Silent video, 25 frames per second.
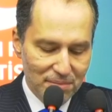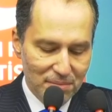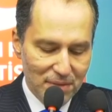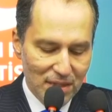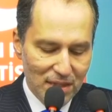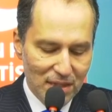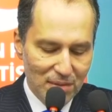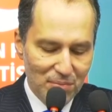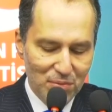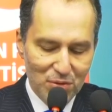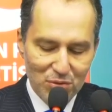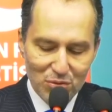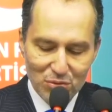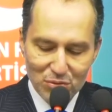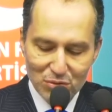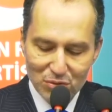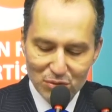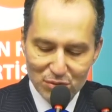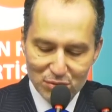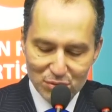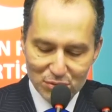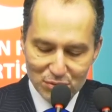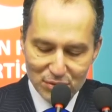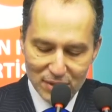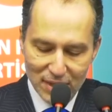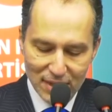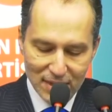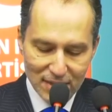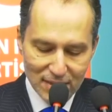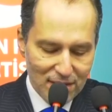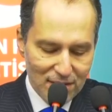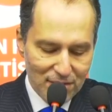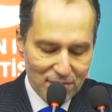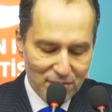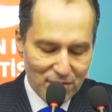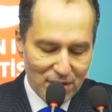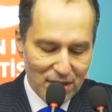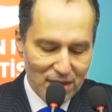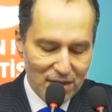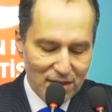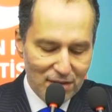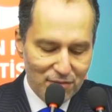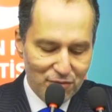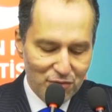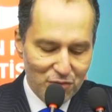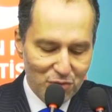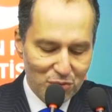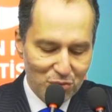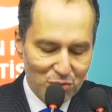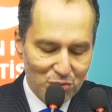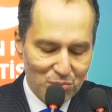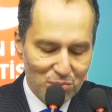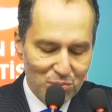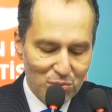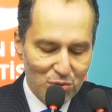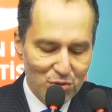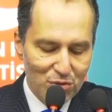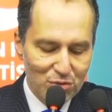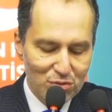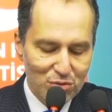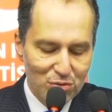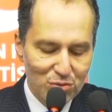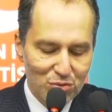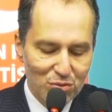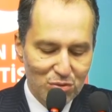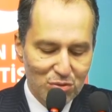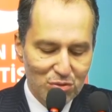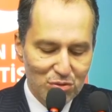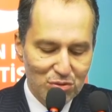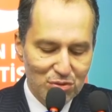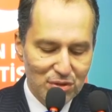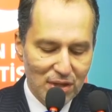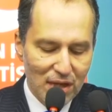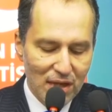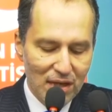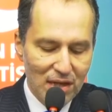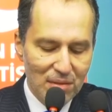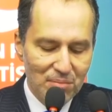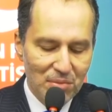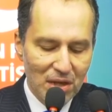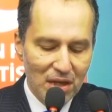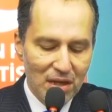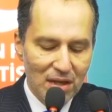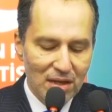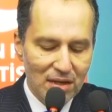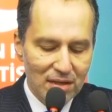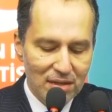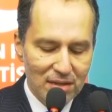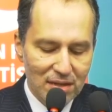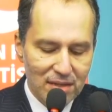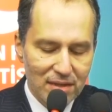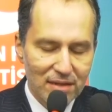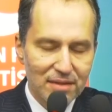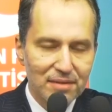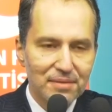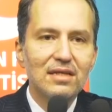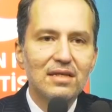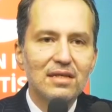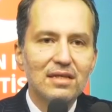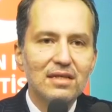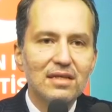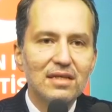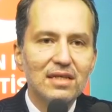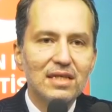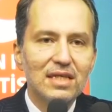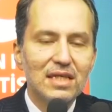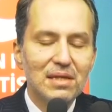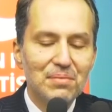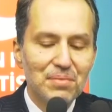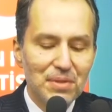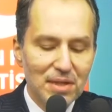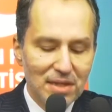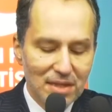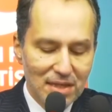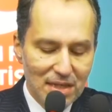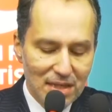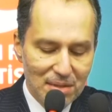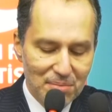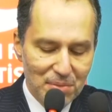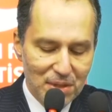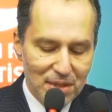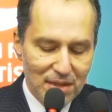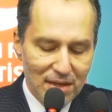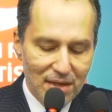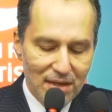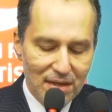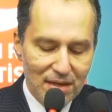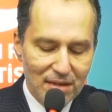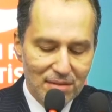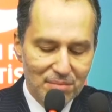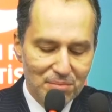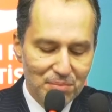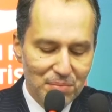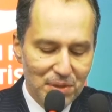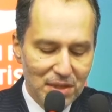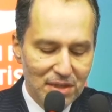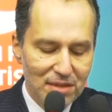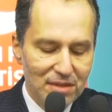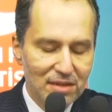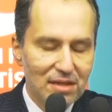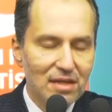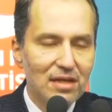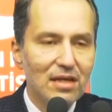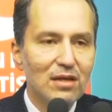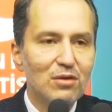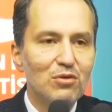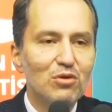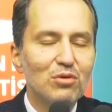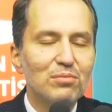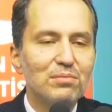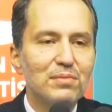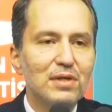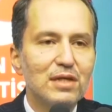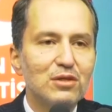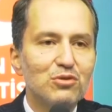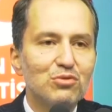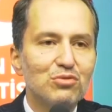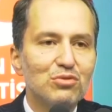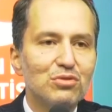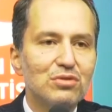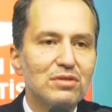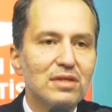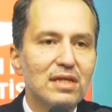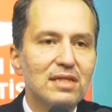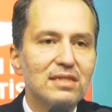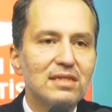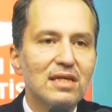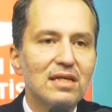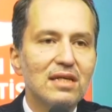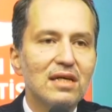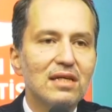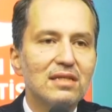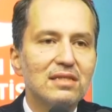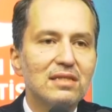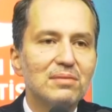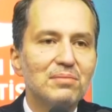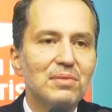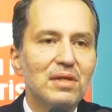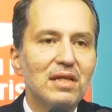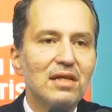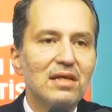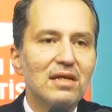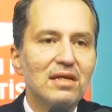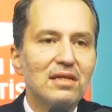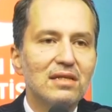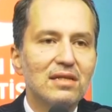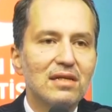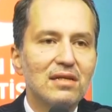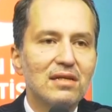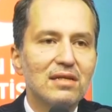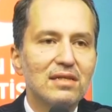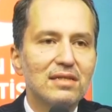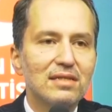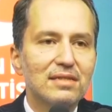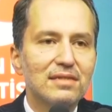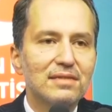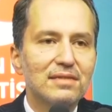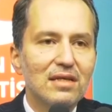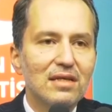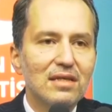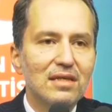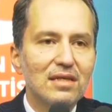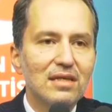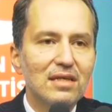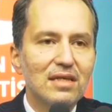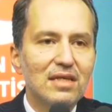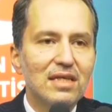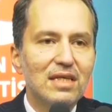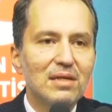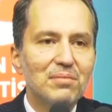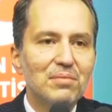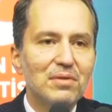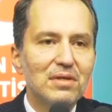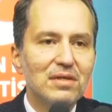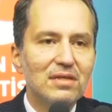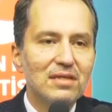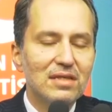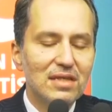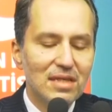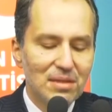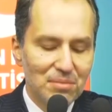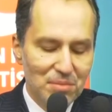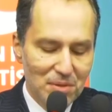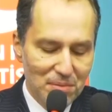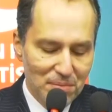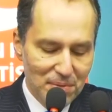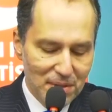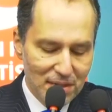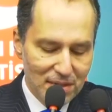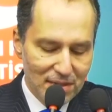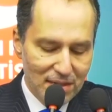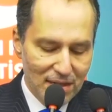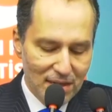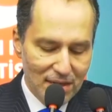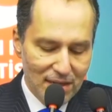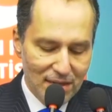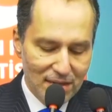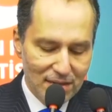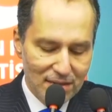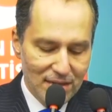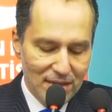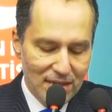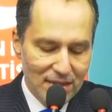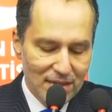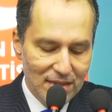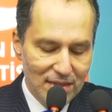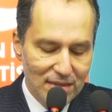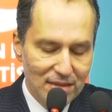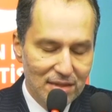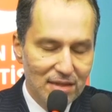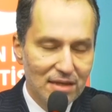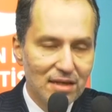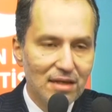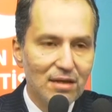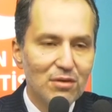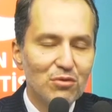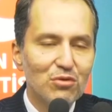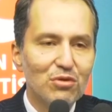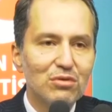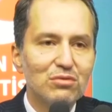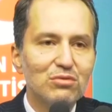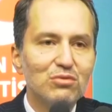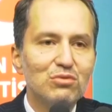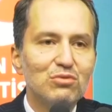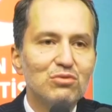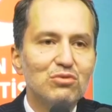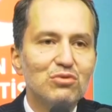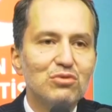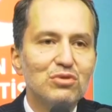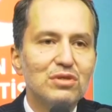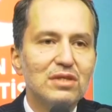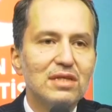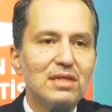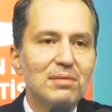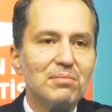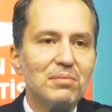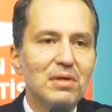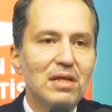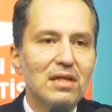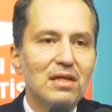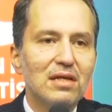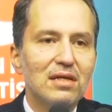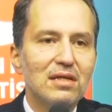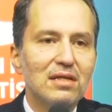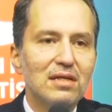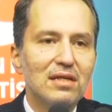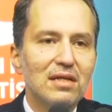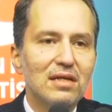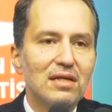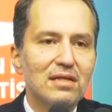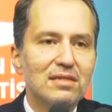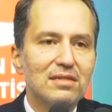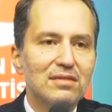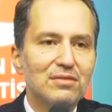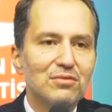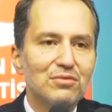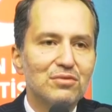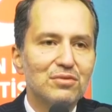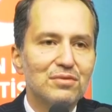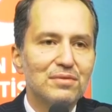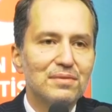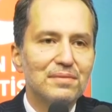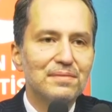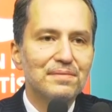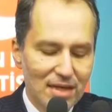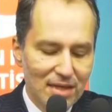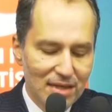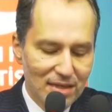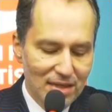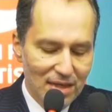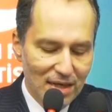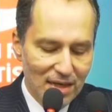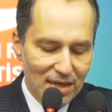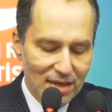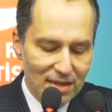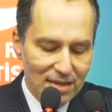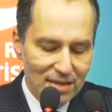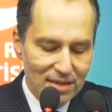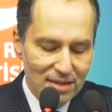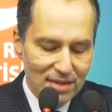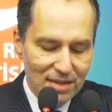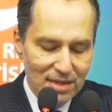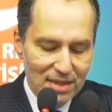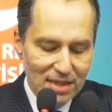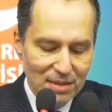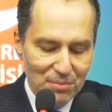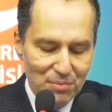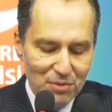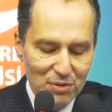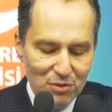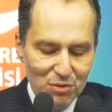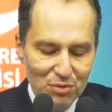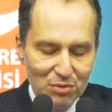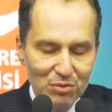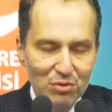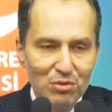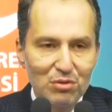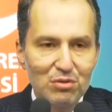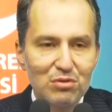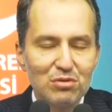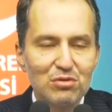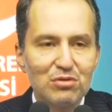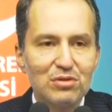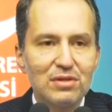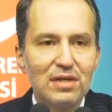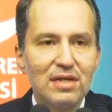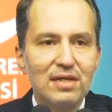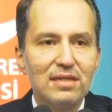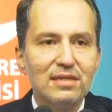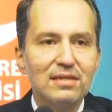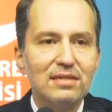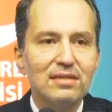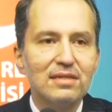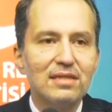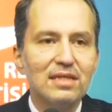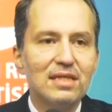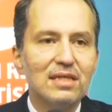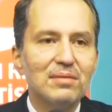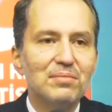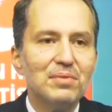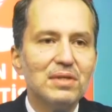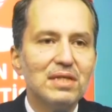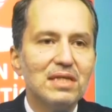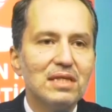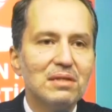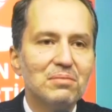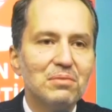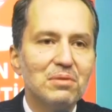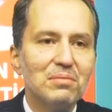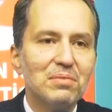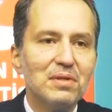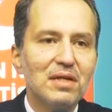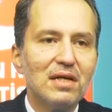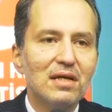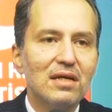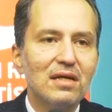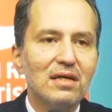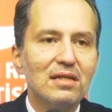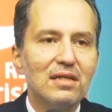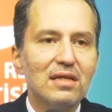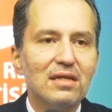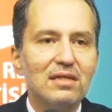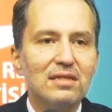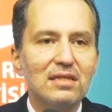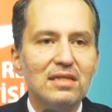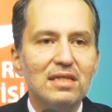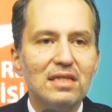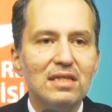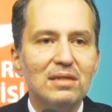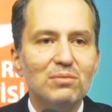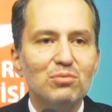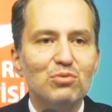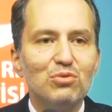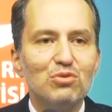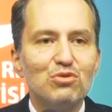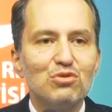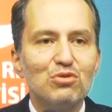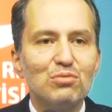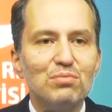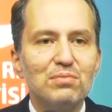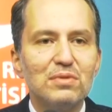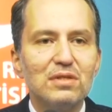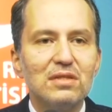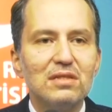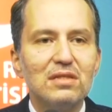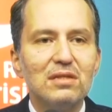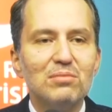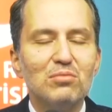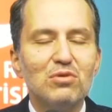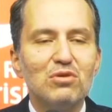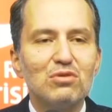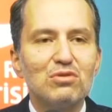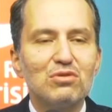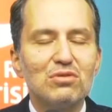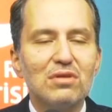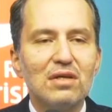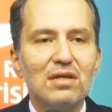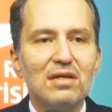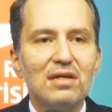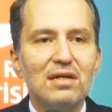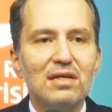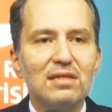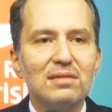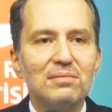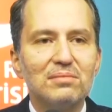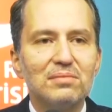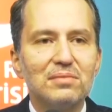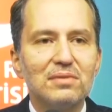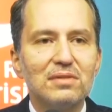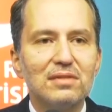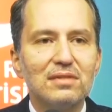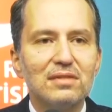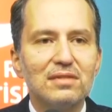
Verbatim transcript: 2019'da varlık fonunun borcu 950 milyar lira. 2020'de 1 trilyon 586 milyar lira. 2021'de 2 trilyon 302 milyar liraya çıkıyor. Yani 2019'dan 2021'e kadar 2,5 misli borçları arttı.